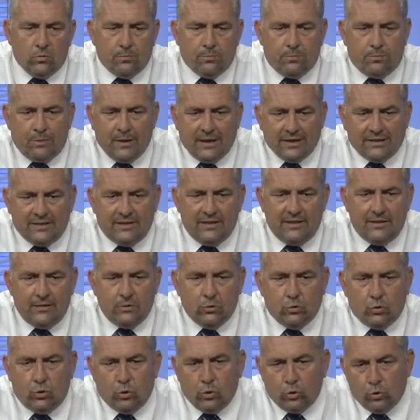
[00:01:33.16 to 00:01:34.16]

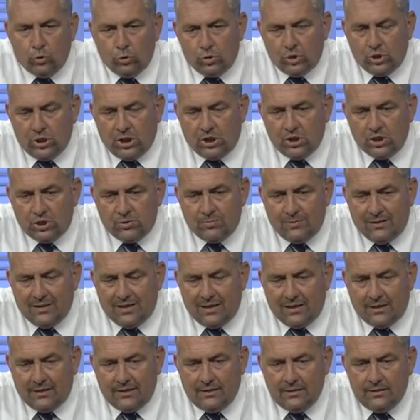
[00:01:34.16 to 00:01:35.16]
partinin kuruluş
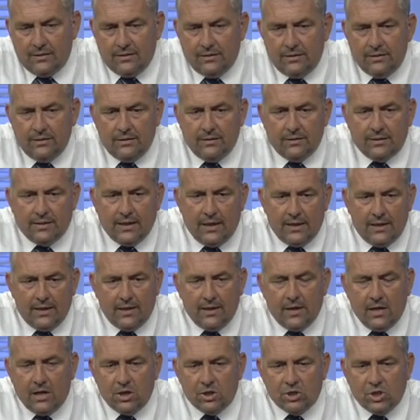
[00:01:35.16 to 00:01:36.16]
çalışmaları
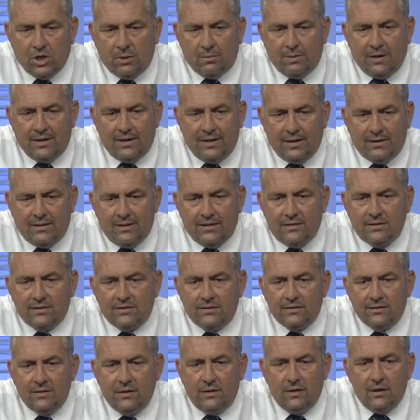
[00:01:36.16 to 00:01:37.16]
gelinen aşama
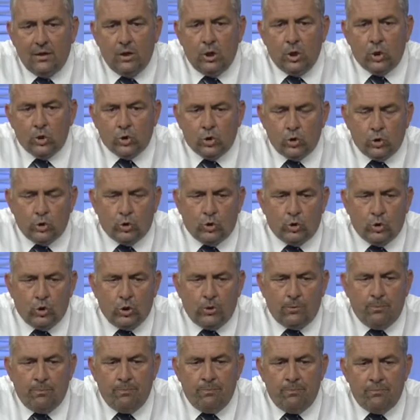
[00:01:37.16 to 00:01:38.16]
nedir?
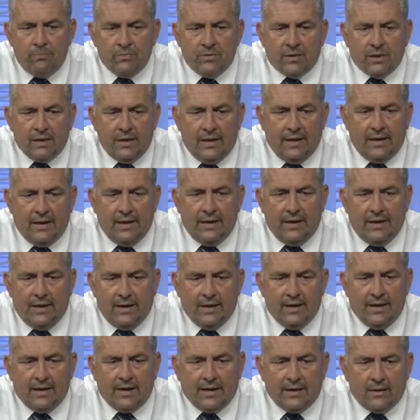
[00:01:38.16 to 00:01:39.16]
Çünkü e,
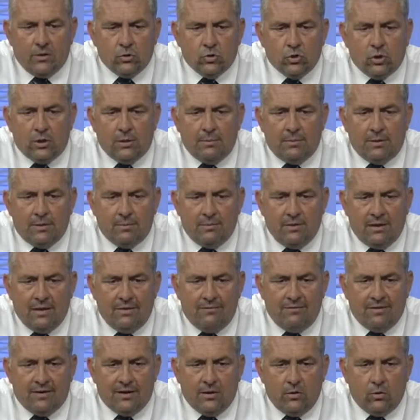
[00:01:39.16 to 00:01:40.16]
her ne kadar şu anda bir
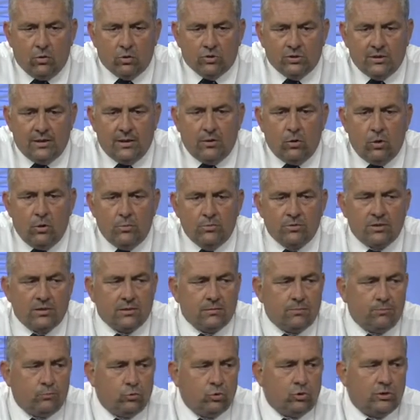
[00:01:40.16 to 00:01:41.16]
milletvekili olsa da
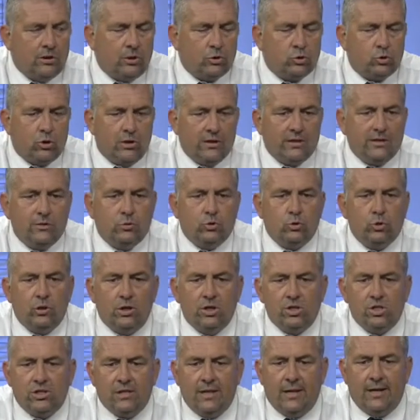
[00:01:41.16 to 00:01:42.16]
önümüzdeki bundan sonraki
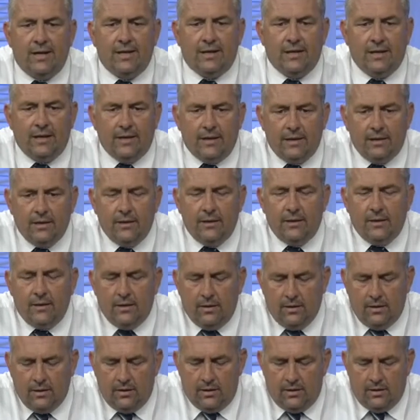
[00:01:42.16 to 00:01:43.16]
süreçle ilgili.
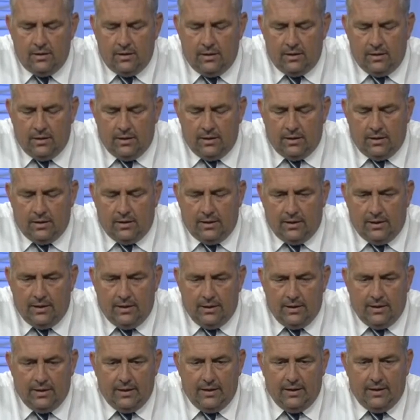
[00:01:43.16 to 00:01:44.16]

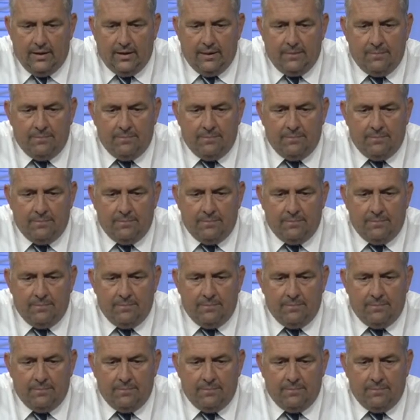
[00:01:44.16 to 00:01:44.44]
Ee,